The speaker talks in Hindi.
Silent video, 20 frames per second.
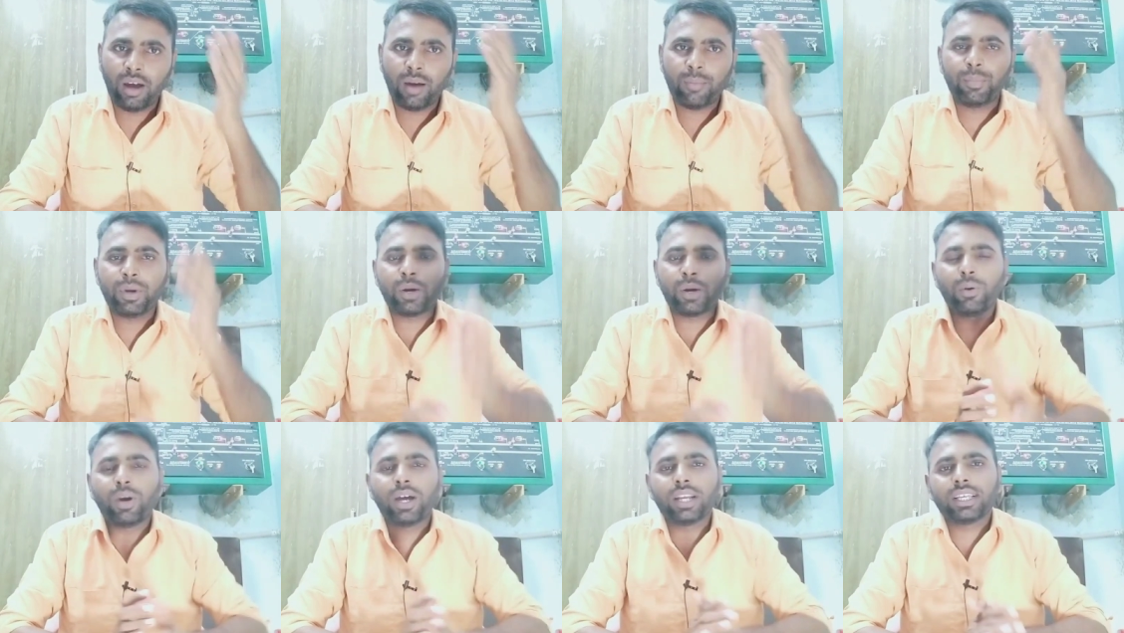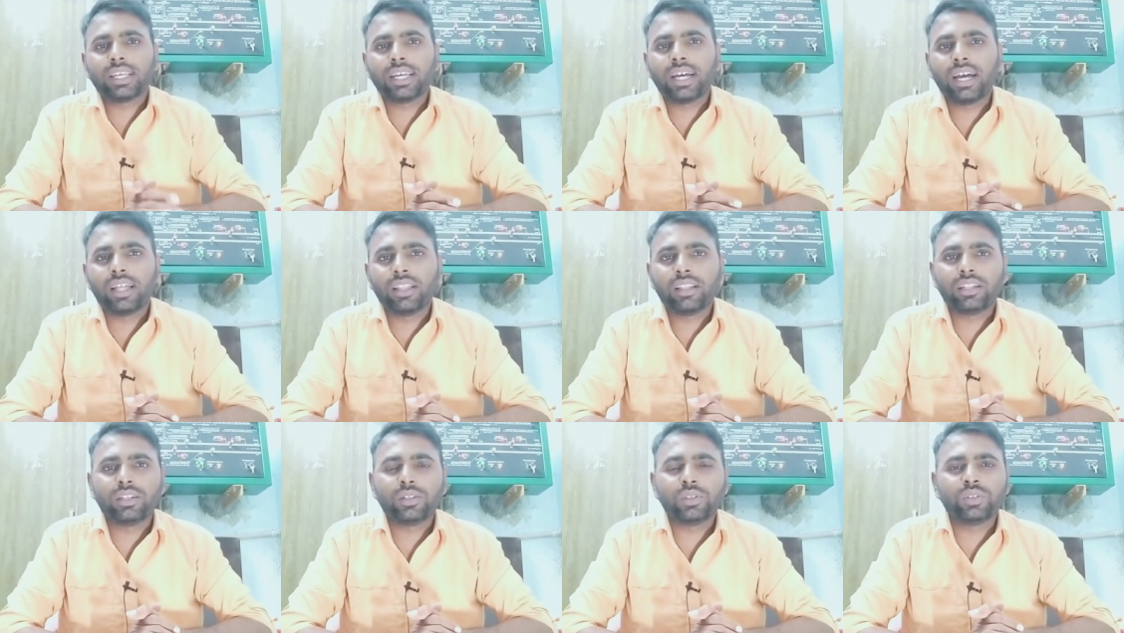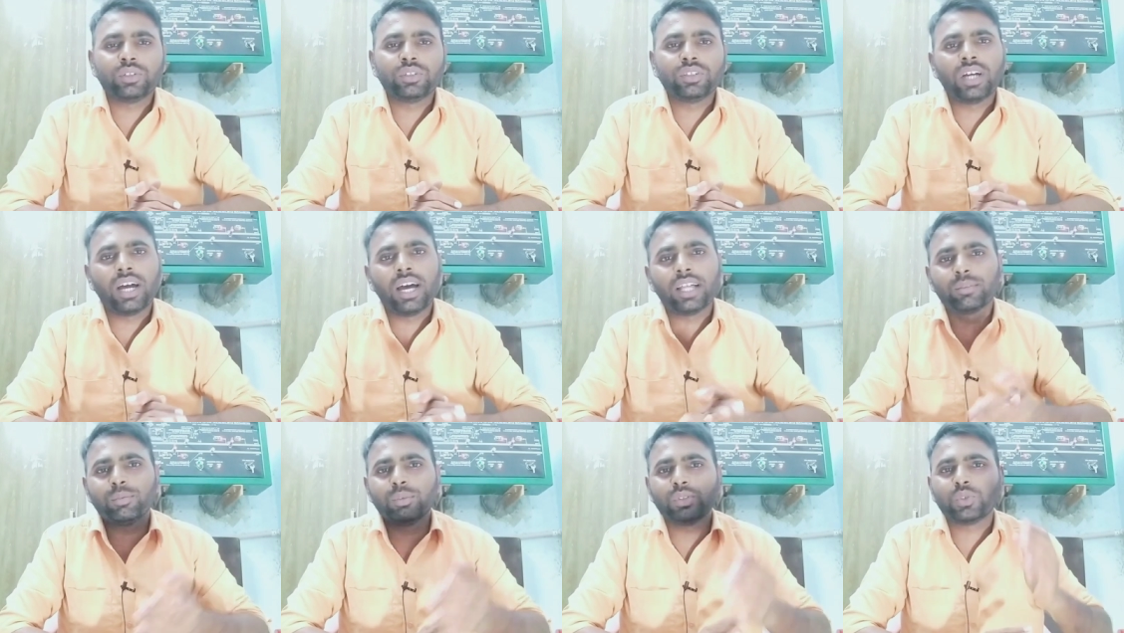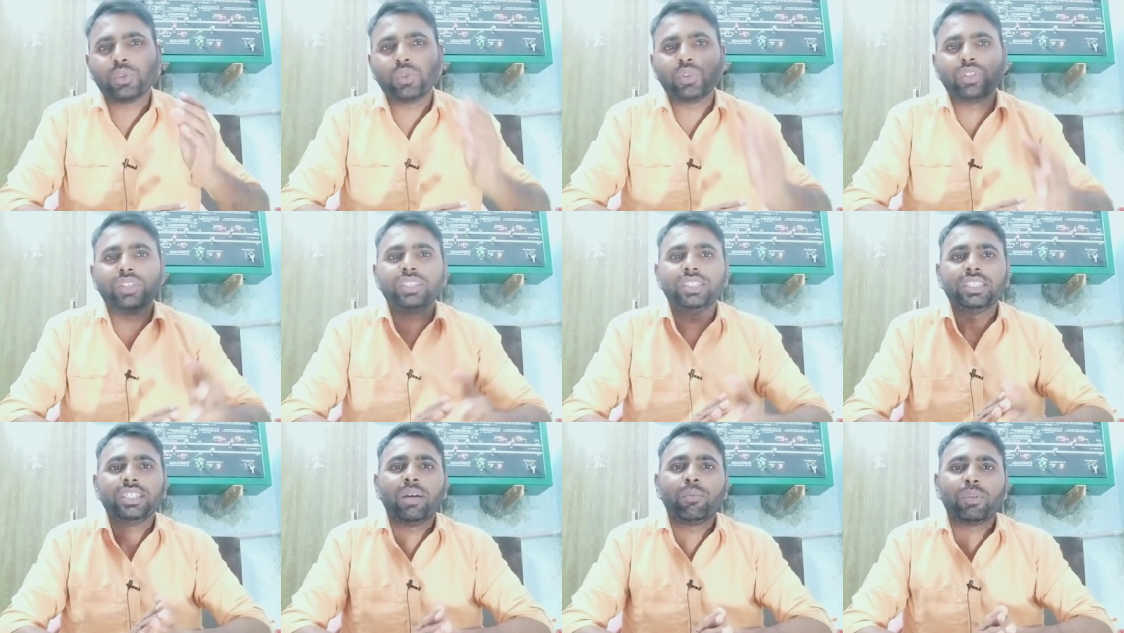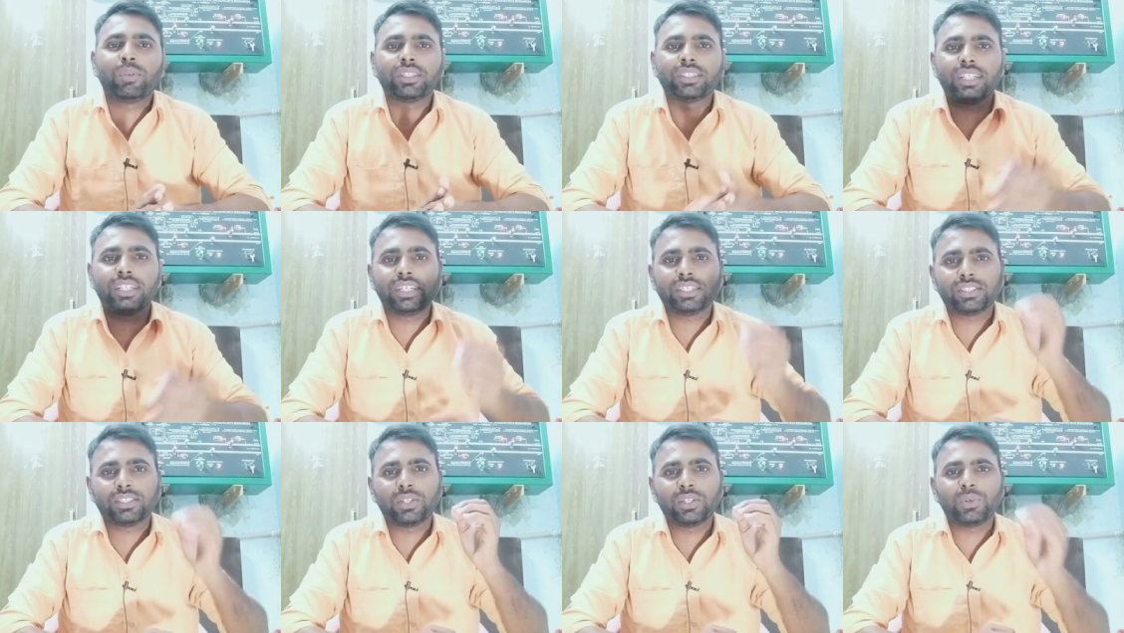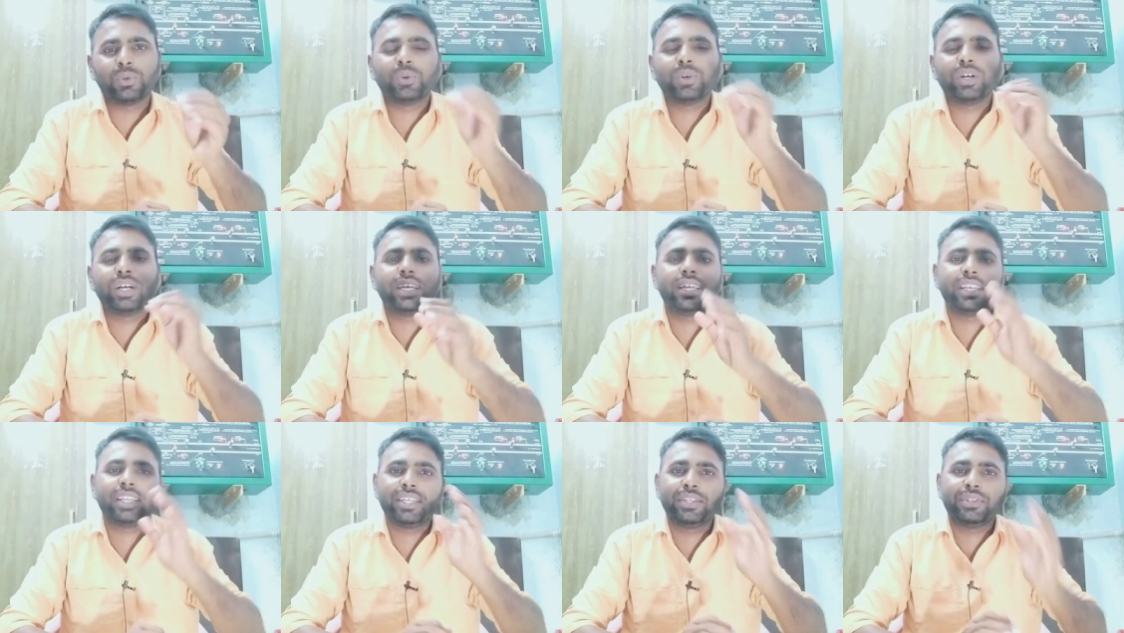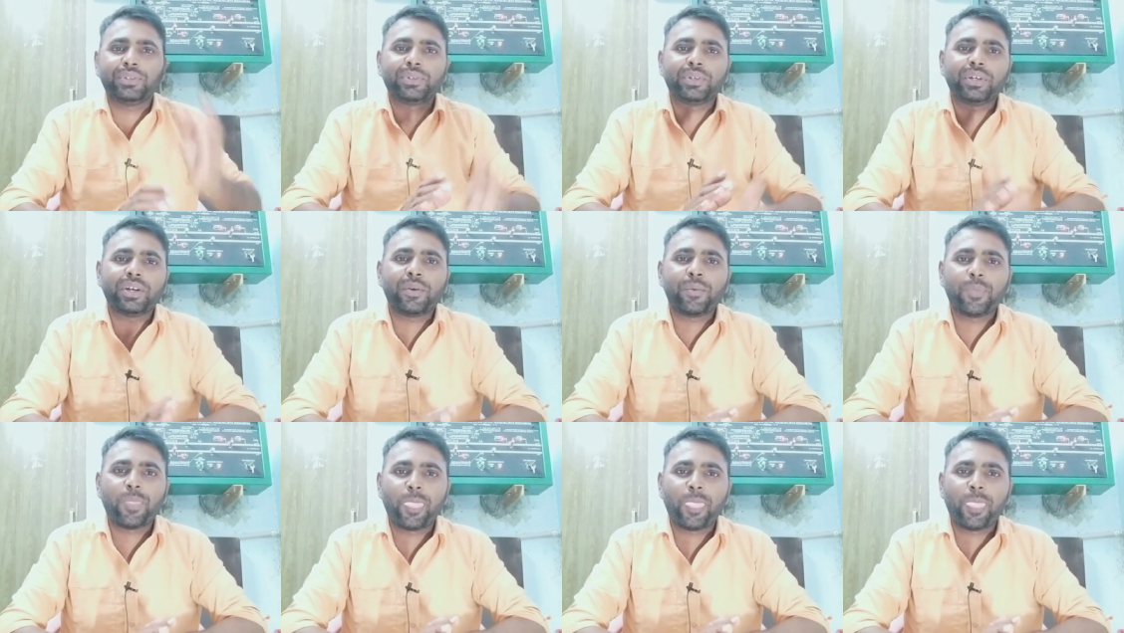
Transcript: आप भगवान के हाथ हाथ में छोड़ दीजिए आपका सिलेक्शन होगा या नहीं होगा